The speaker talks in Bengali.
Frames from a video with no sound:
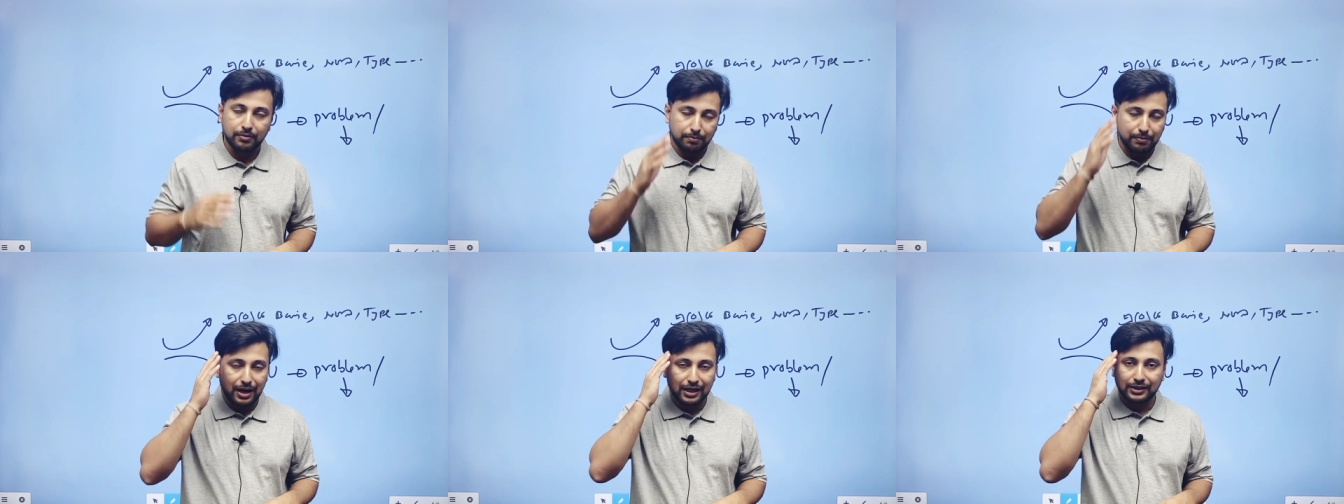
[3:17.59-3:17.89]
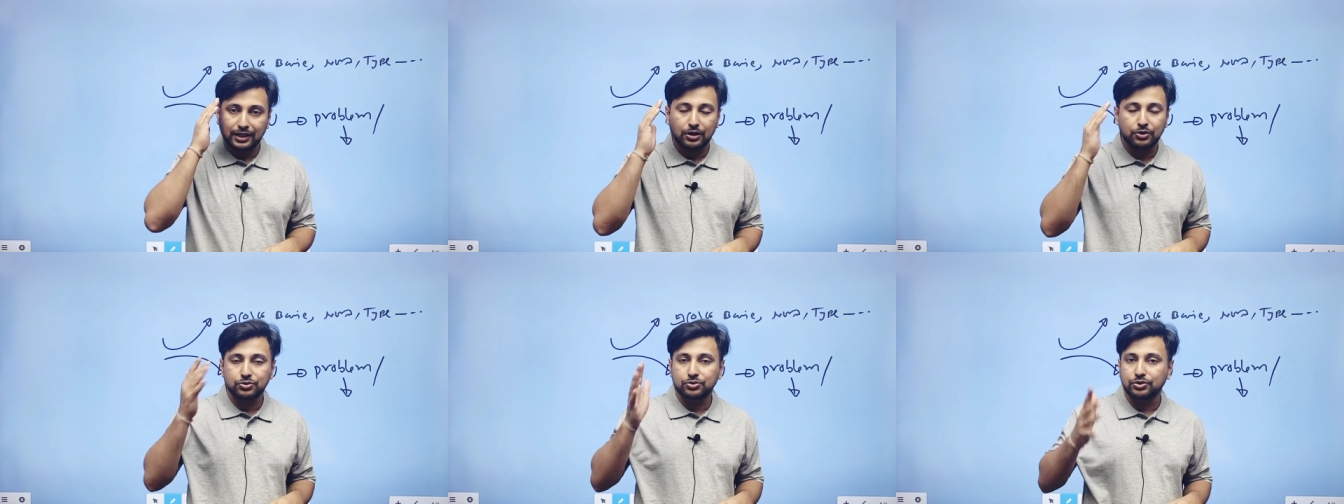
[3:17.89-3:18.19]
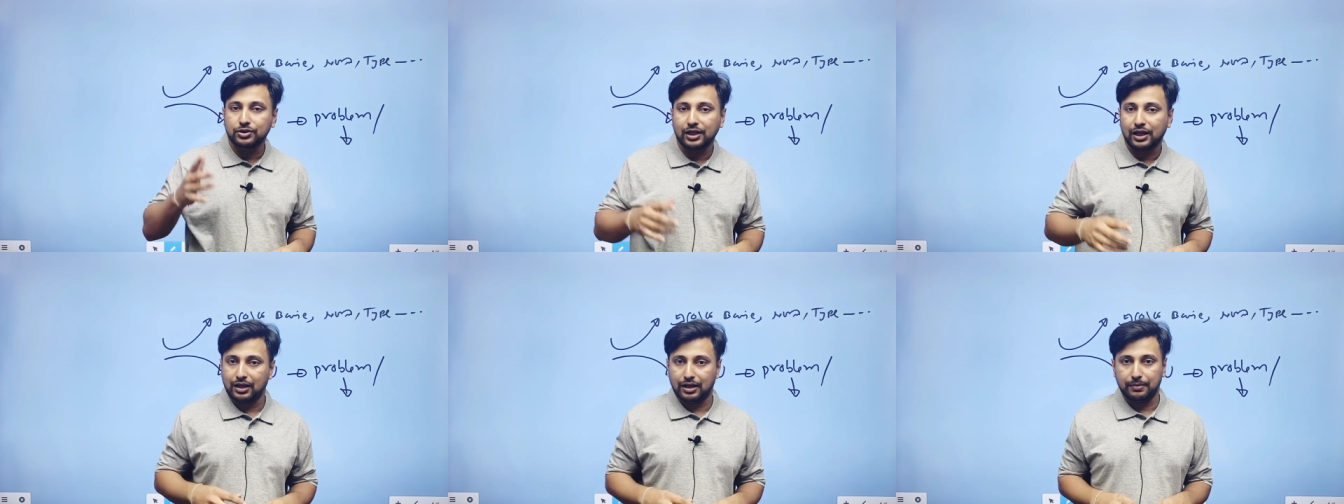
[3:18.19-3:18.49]
মাথার ওষুধ
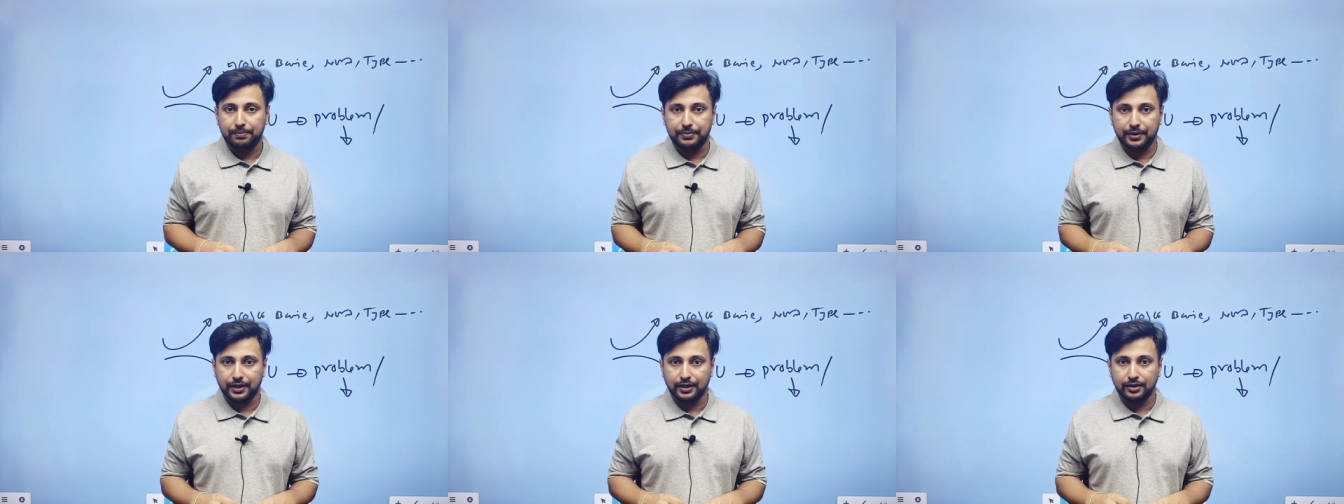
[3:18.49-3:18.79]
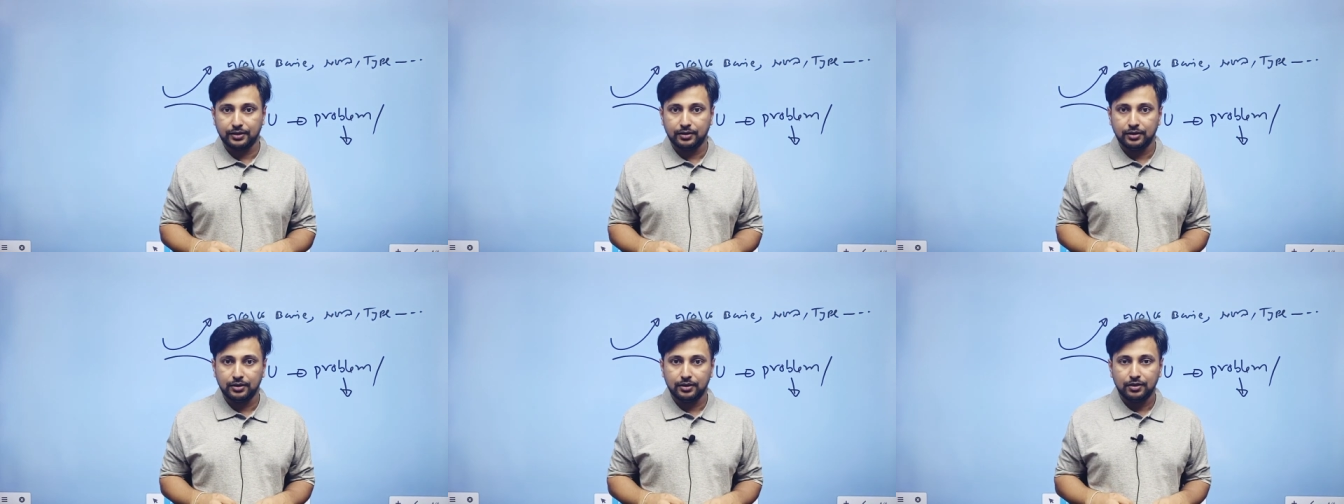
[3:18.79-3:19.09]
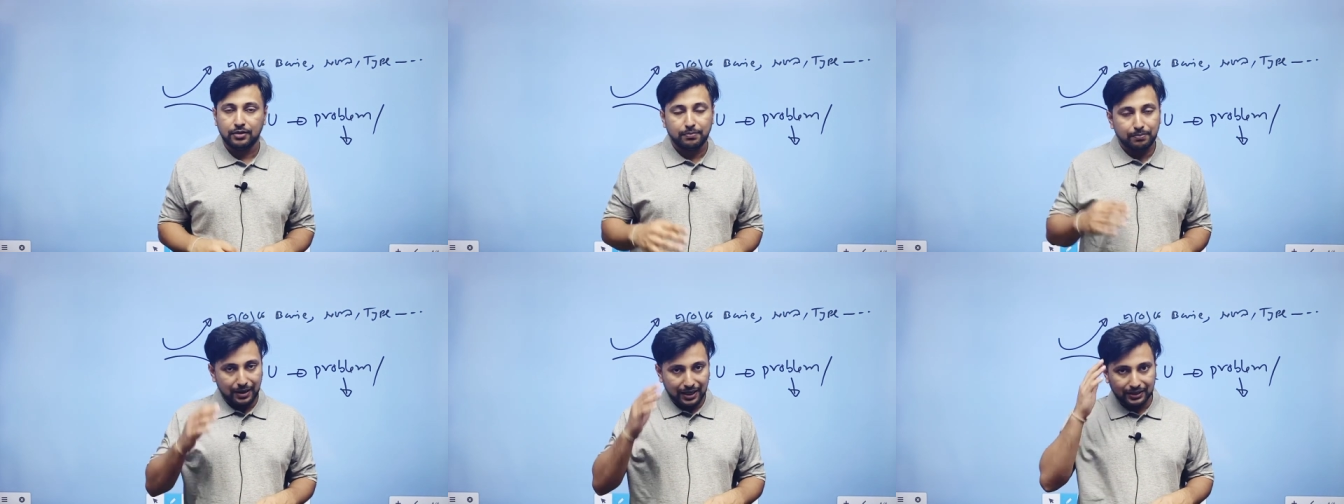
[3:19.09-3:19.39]
দিয়ে লাভ নেই
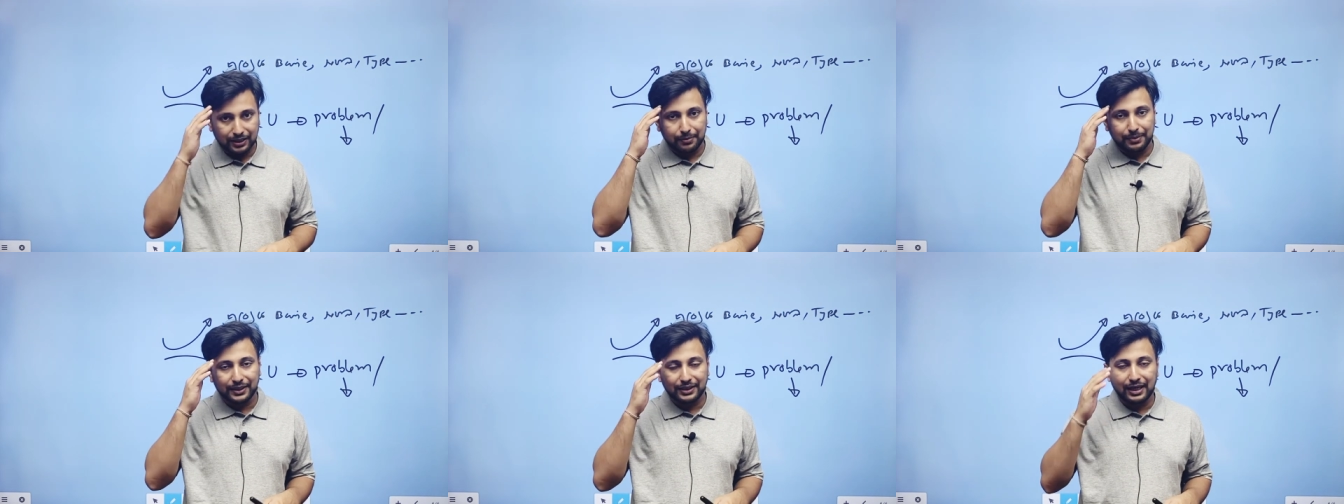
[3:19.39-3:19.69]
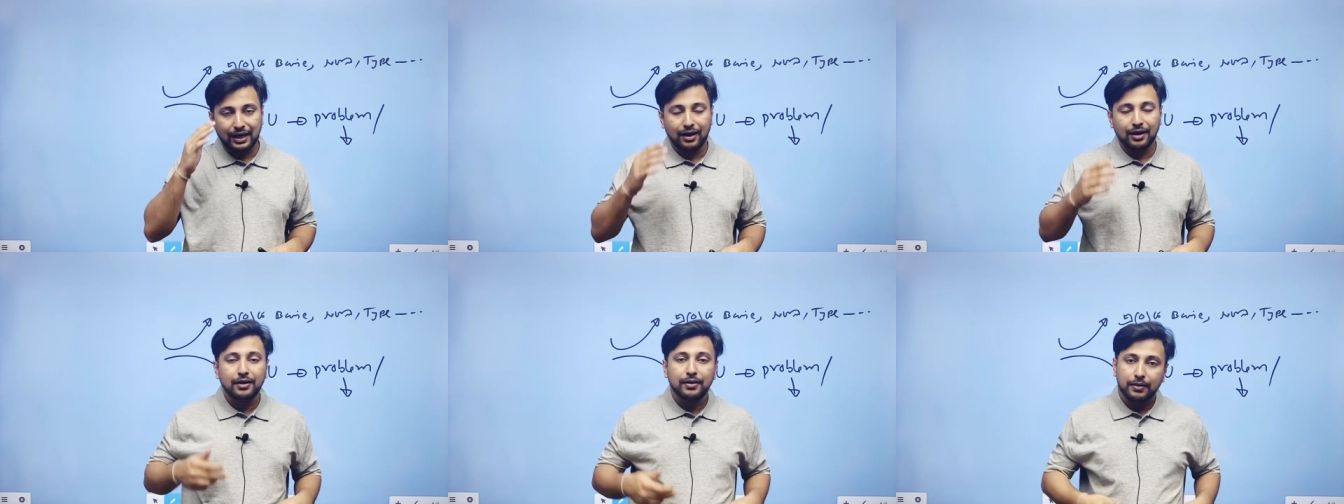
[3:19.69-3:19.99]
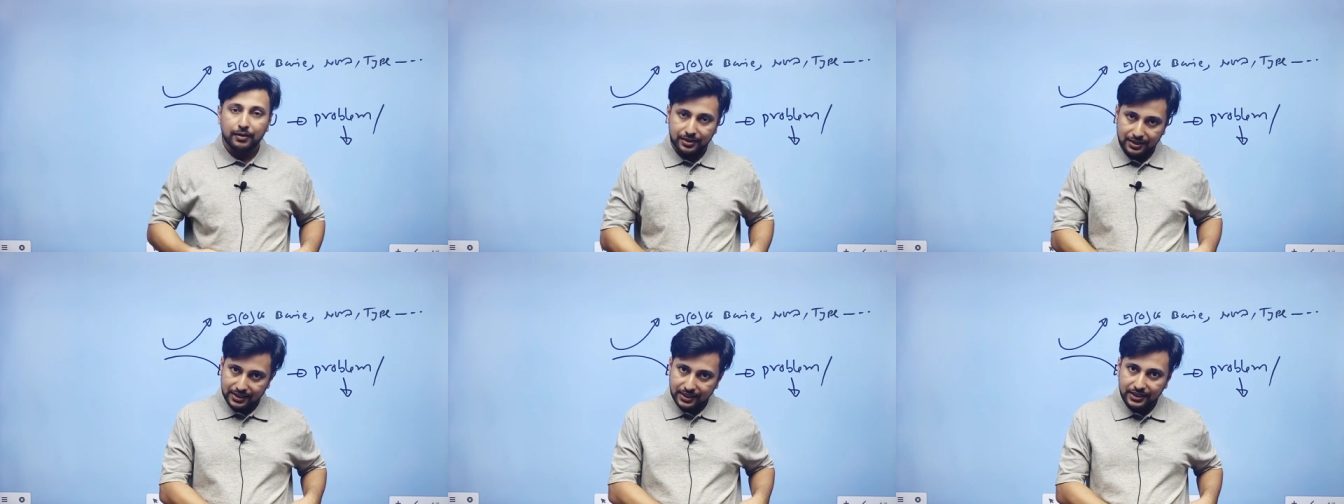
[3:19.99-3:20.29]
মাথা ব্যথা
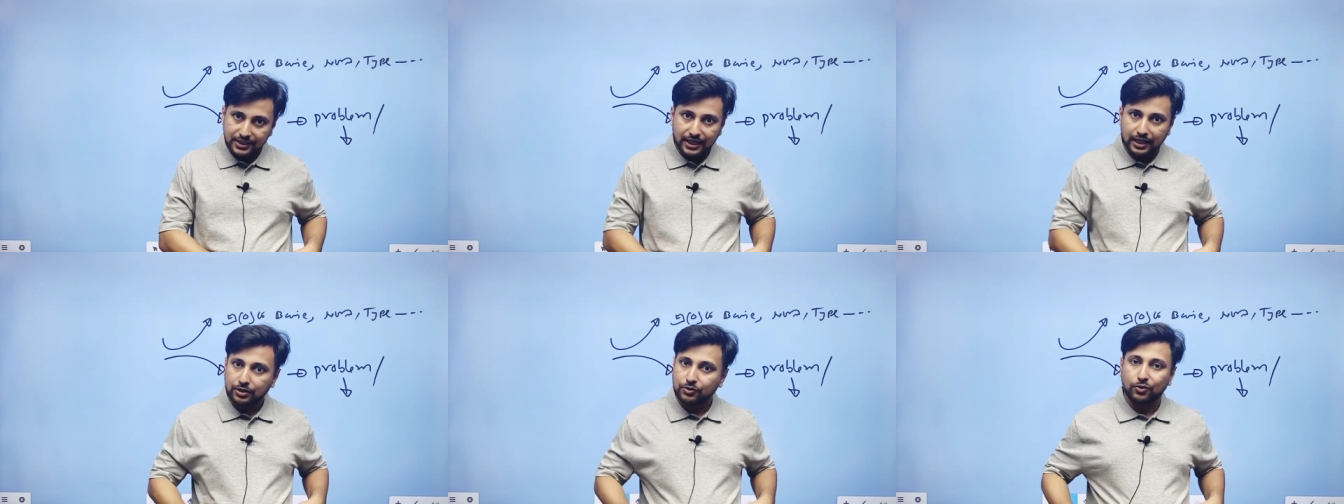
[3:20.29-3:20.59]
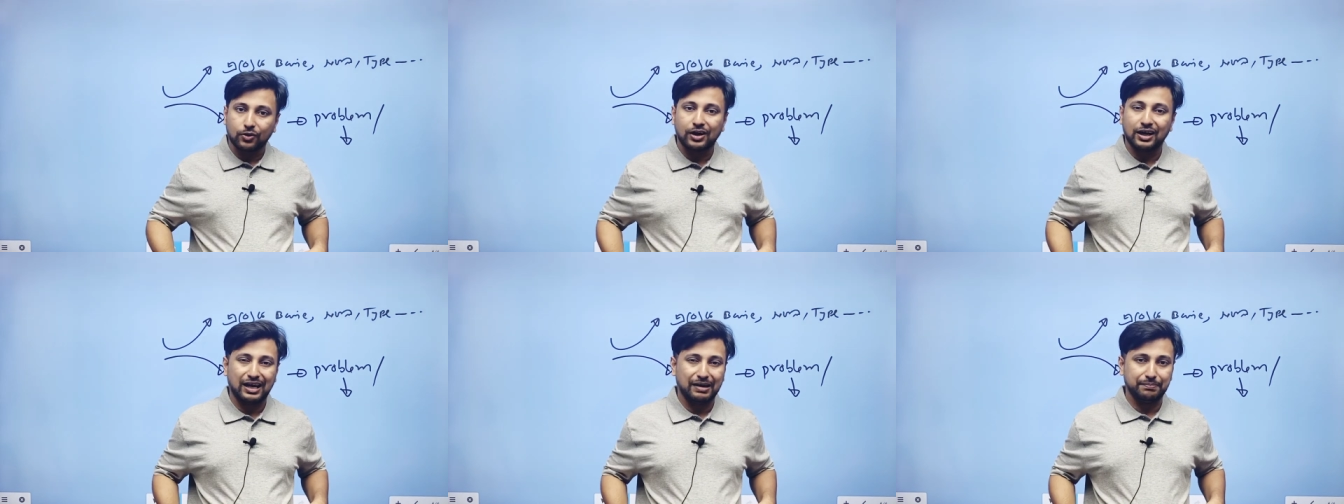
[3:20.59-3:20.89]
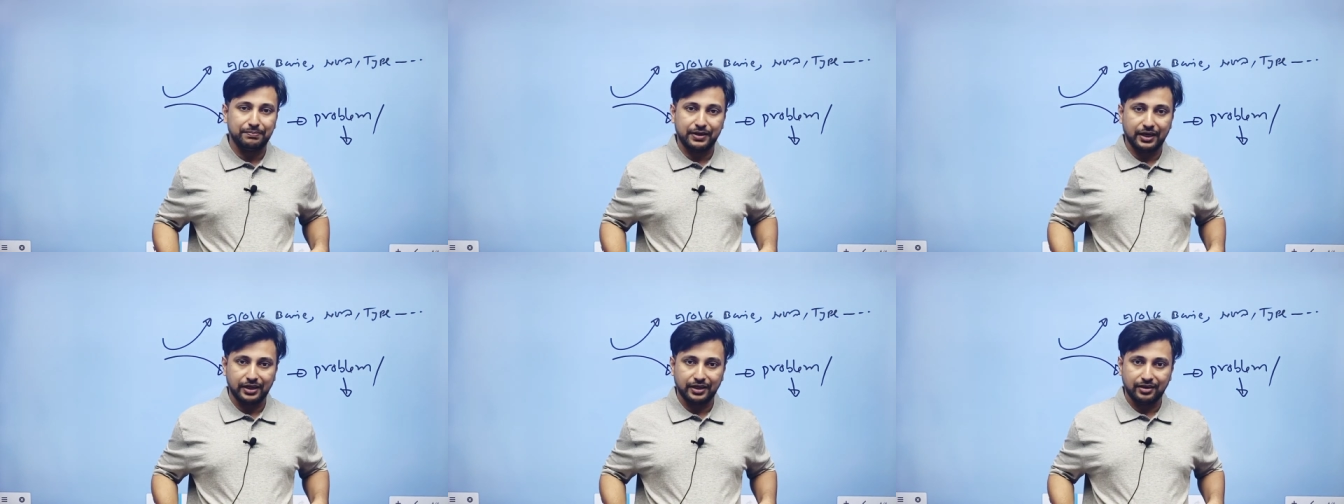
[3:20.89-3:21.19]
সিজার করে লাভ
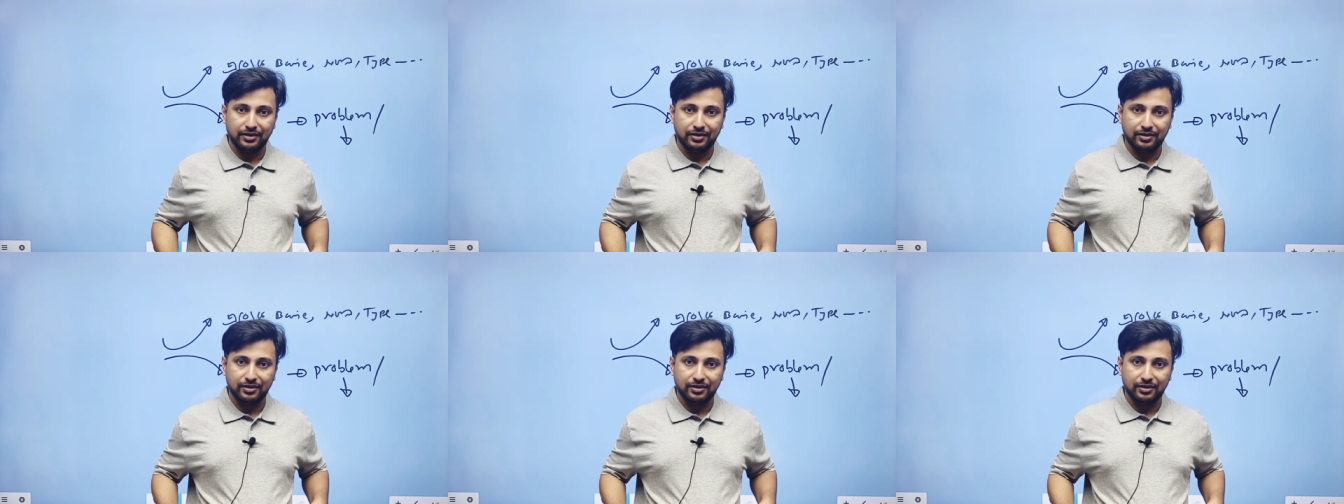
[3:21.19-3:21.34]
নেই